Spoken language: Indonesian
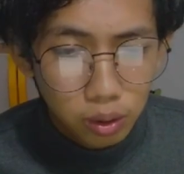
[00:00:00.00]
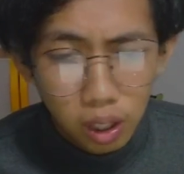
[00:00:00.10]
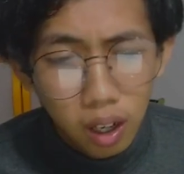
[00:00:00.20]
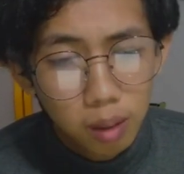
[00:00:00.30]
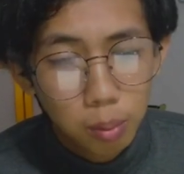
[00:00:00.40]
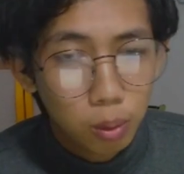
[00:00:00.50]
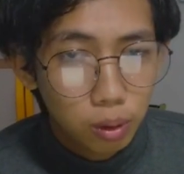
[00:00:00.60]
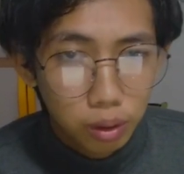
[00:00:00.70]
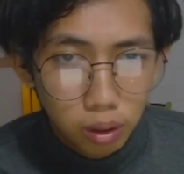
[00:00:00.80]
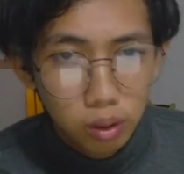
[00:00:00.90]
Jangan,
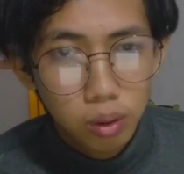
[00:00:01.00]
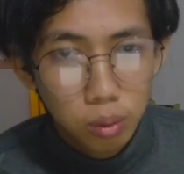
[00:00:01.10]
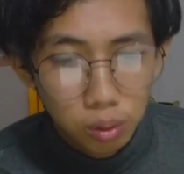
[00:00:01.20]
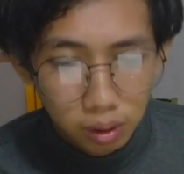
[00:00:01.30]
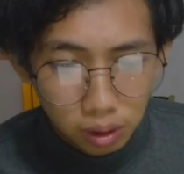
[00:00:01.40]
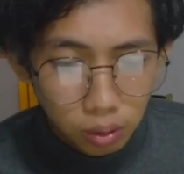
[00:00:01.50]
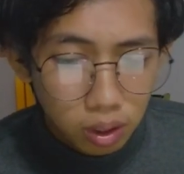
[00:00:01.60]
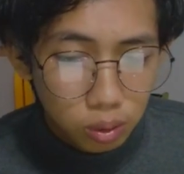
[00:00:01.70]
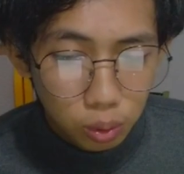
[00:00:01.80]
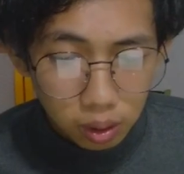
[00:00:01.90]
pokoknya jangan ke situ. Itu
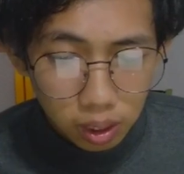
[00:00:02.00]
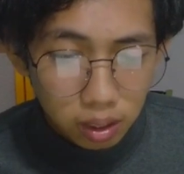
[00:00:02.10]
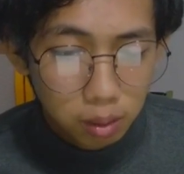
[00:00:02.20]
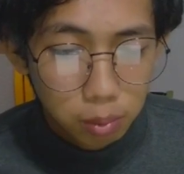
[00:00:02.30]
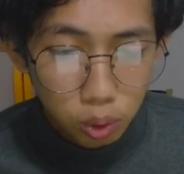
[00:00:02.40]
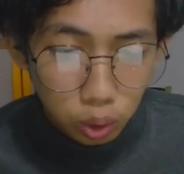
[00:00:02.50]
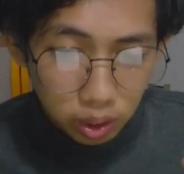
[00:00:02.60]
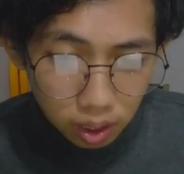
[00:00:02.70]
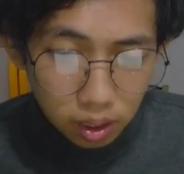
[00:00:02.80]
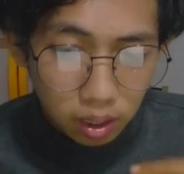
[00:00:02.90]
kan curiga ya,
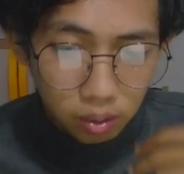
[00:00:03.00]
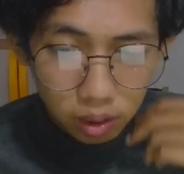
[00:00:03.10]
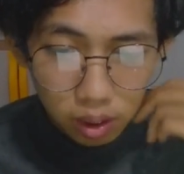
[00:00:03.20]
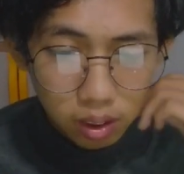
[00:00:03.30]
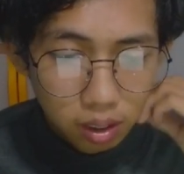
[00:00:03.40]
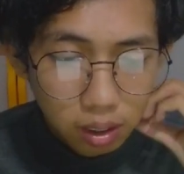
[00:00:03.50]
mencurigakan, oke? Okay?